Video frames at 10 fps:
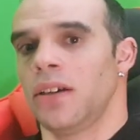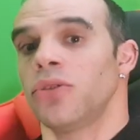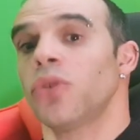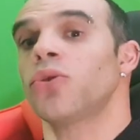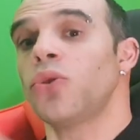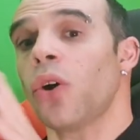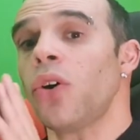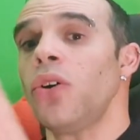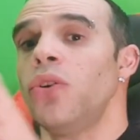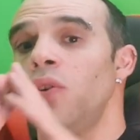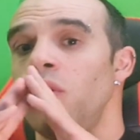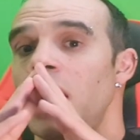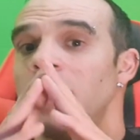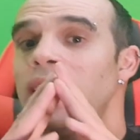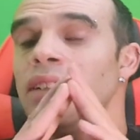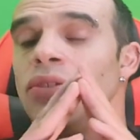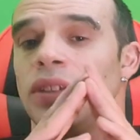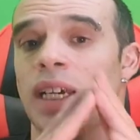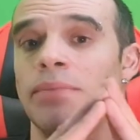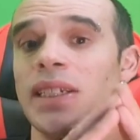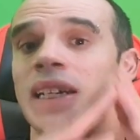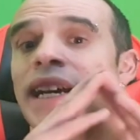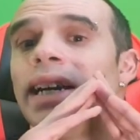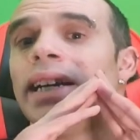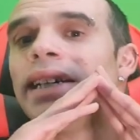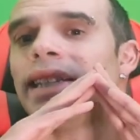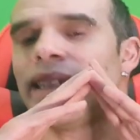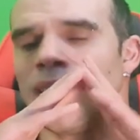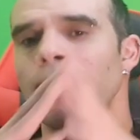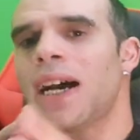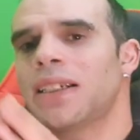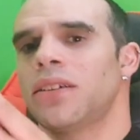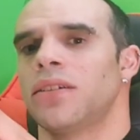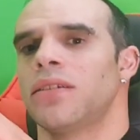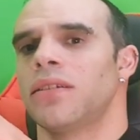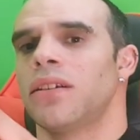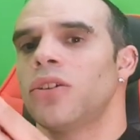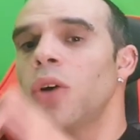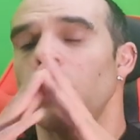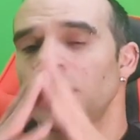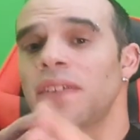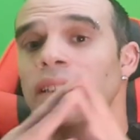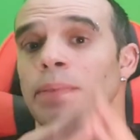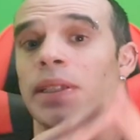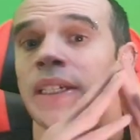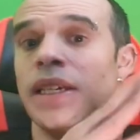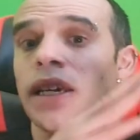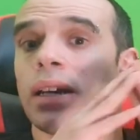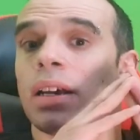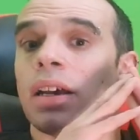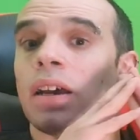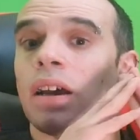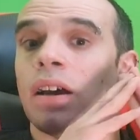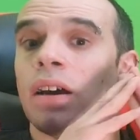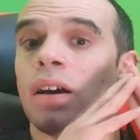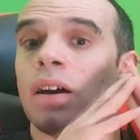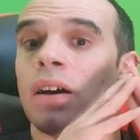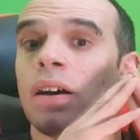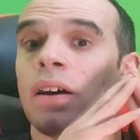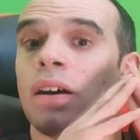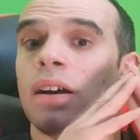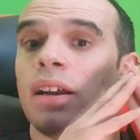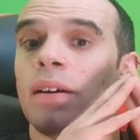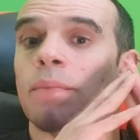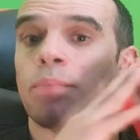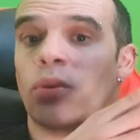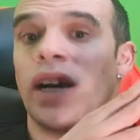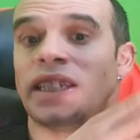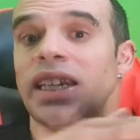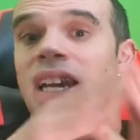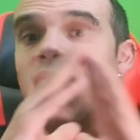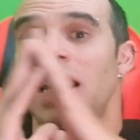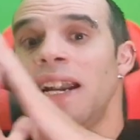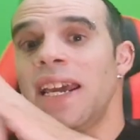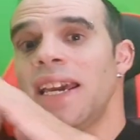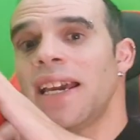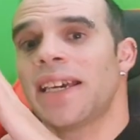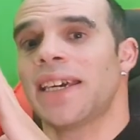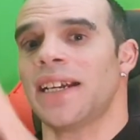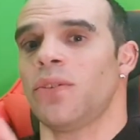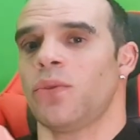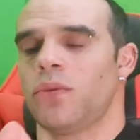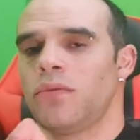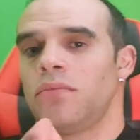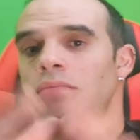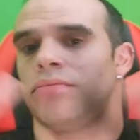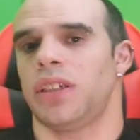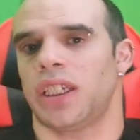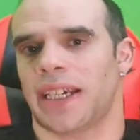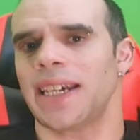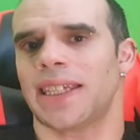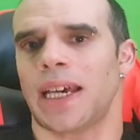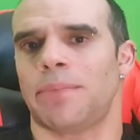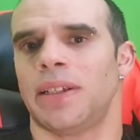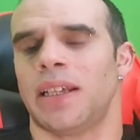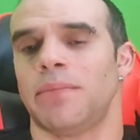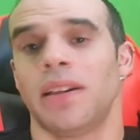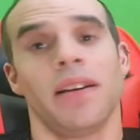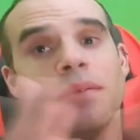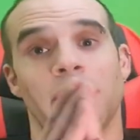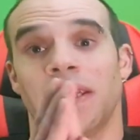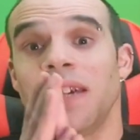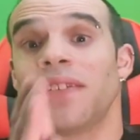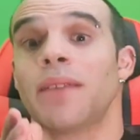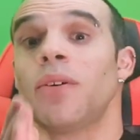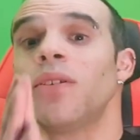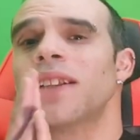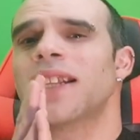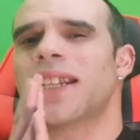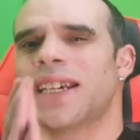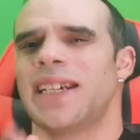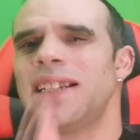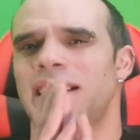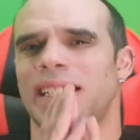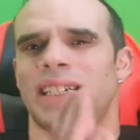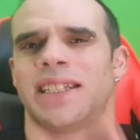Donc durant le, le samedi 6 mars, comment ça va se passer euh, pour gagner les cadeaux. C'est très simple, les amis. Mais c'est vraiment très, très